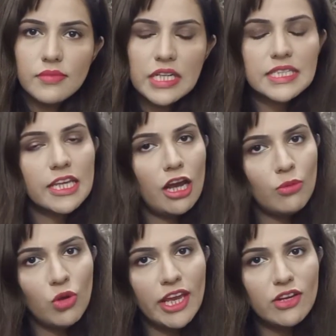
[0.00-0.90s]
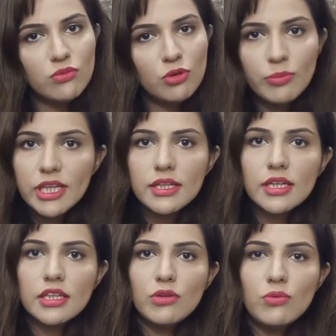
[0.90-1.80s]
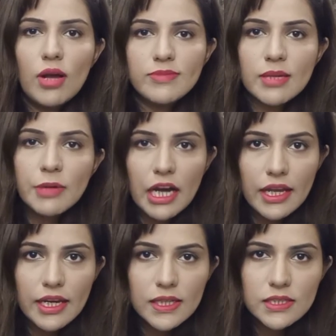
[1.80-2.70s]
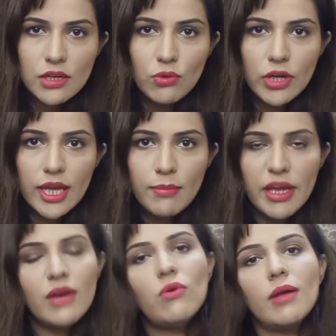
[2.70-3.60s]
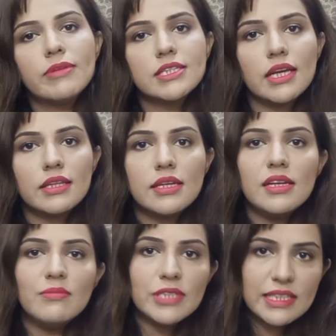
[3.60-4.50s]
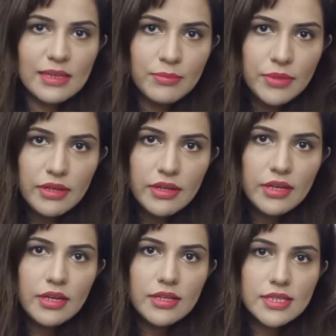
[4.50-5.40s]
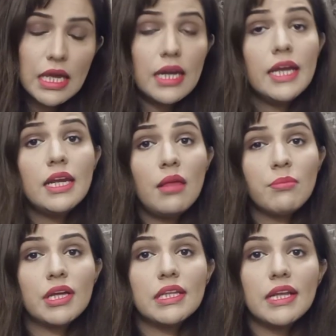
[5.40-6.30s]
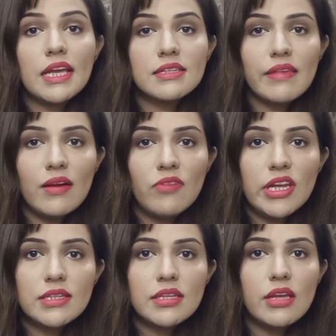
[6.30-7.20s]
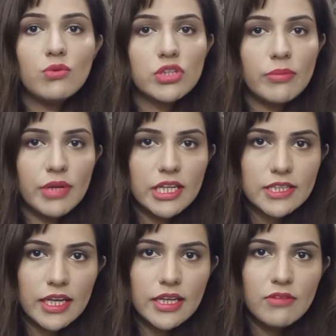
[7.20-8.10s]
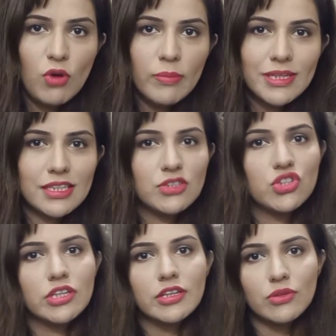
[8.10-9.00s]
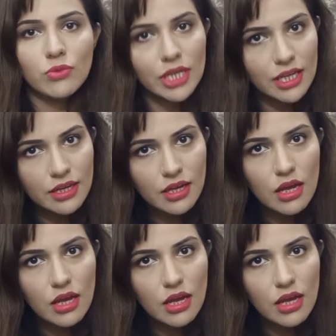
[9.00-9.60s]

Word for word: असलम उम्मीद करती हूँ आप सब खैरियत से होंगे मैं हूँ आपके साथ नीलम अस्तम सारा इनाम कत्ल केस के हवाले से कुछ अपडेट्स आई हैं वो आपके साथ शेयर करूँगी